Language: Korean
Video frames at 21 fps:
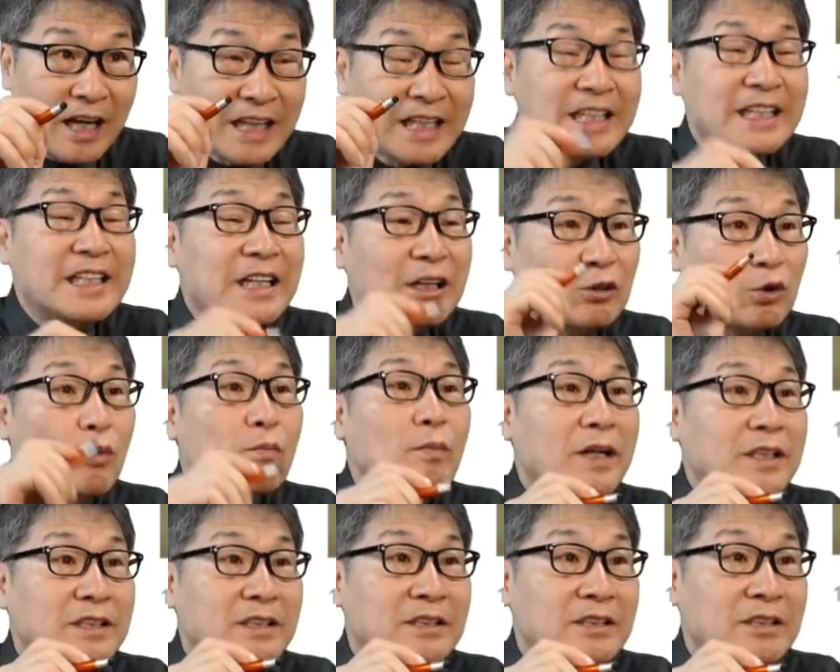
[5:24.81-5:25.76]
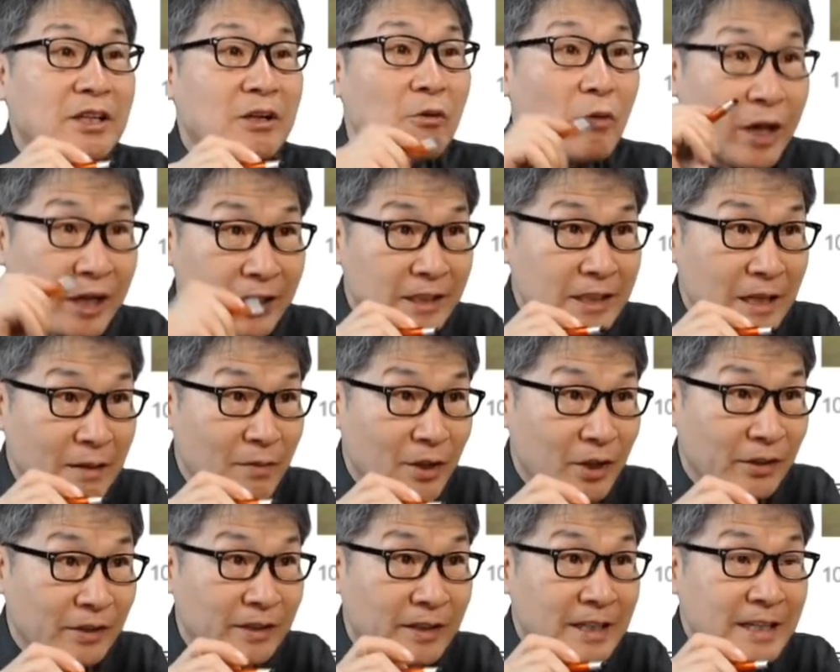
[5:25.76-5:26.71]
인기가 높아지는 거예요. 왜
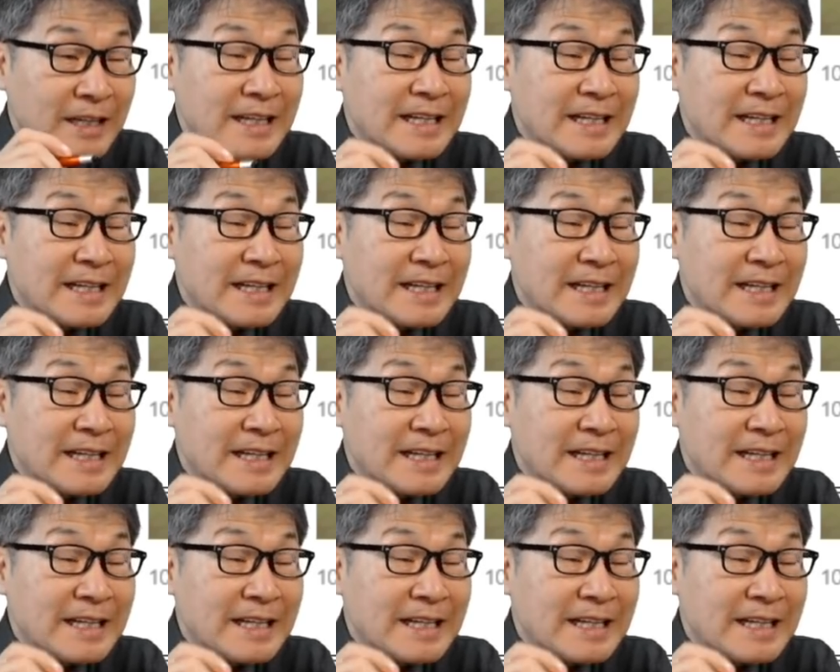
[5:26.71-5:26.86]
그러냐면